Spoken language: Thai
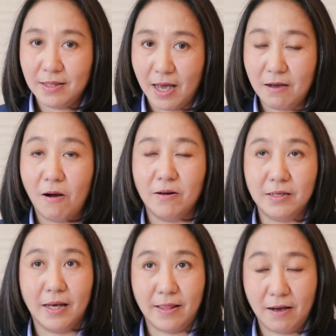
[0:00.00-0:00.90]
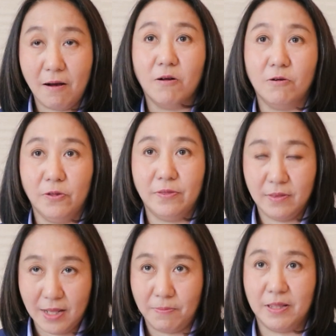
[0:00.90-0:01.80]
ทั้งกองเรือและกองรถ
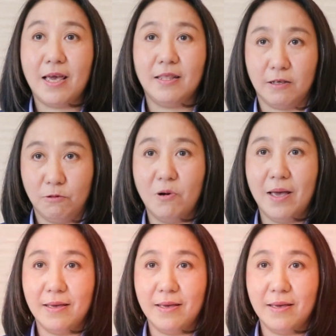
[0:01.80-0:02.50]
ในประเทศอีกด้วย